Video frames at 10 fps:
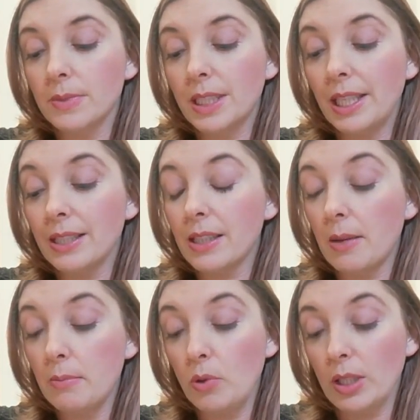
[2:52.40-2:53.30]
qui est
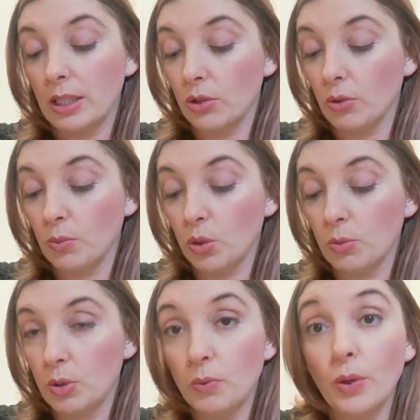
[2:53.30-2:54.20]
extrêmement attachant. Moi je me
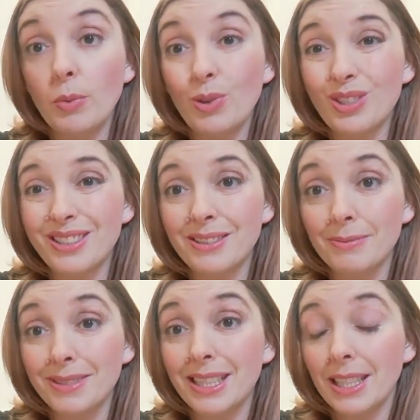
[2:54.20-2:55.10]
suis vraiment
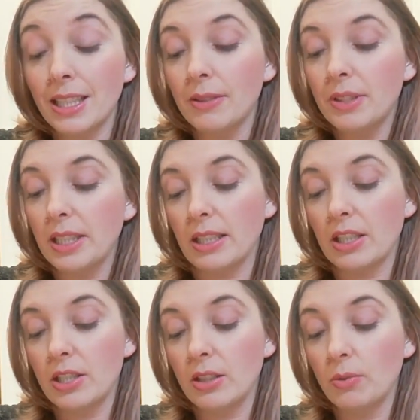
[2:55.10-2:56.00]
très très vite
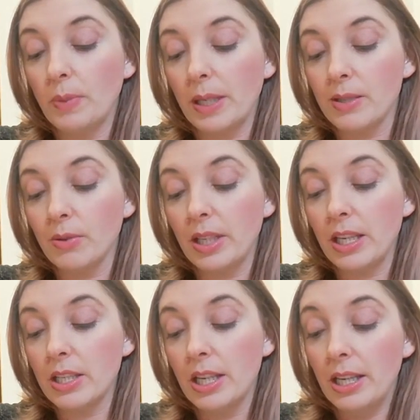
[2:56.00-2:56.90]
attachée au
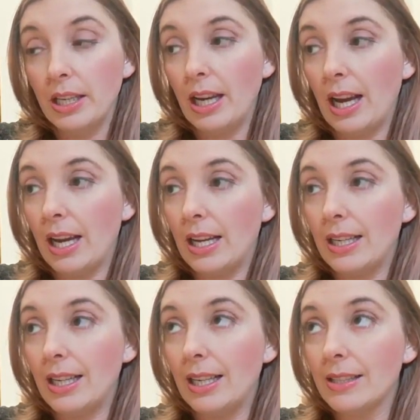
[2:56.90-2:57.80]
personnage,
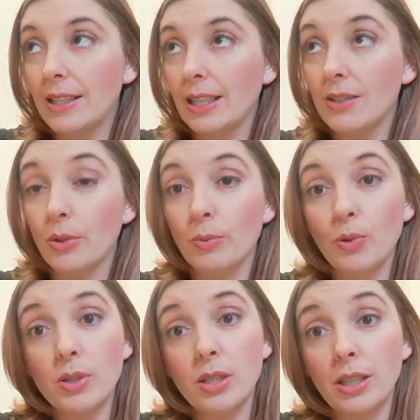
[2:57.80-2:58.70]
à, ses
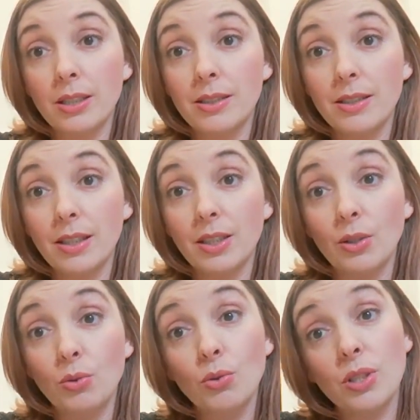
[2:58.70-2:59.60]
questionnements, ses, ses
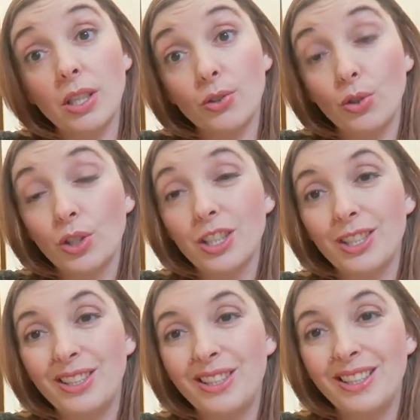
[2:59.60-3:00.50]
inquiétudes. C'est un jeune
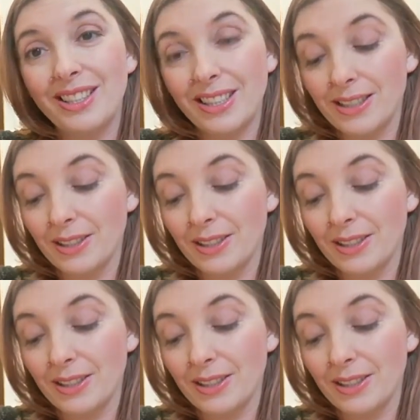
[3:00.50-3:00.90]
qui est très